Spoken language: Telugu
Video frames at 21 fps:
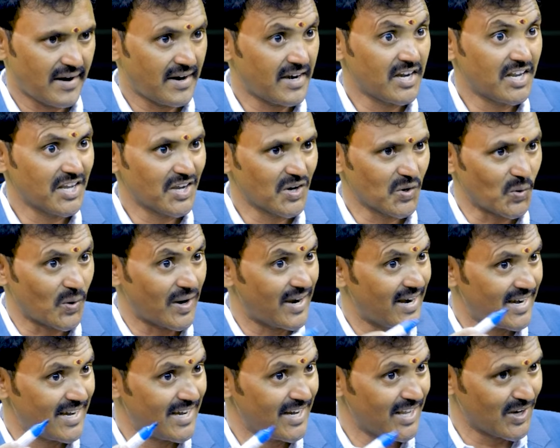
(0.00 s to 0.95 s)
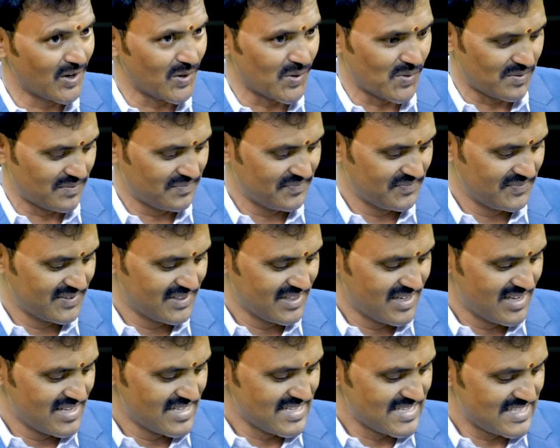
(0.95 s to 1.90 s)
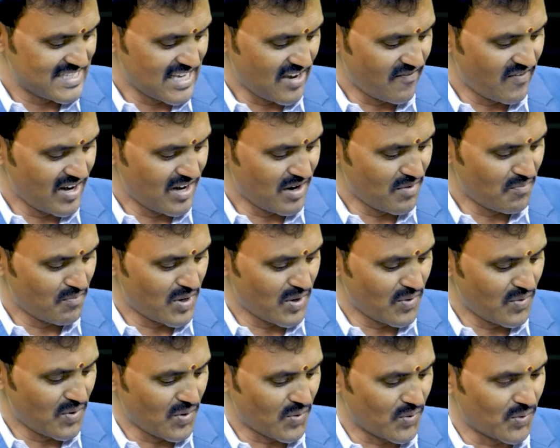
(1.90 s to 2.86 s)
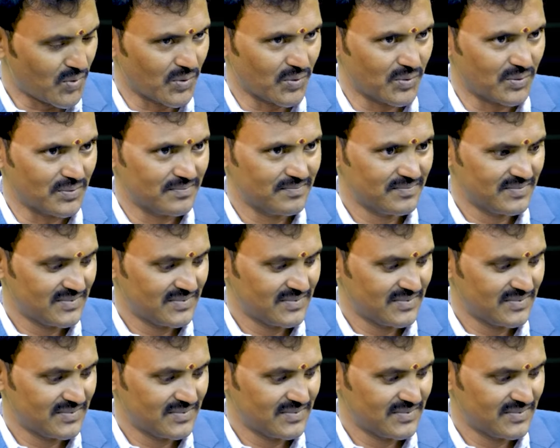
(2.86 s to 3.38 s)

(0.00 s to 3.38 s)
ఎండింగ్ లో ఎండింగ్ లో సెవెన్ నంబర్ ఉండకూడదు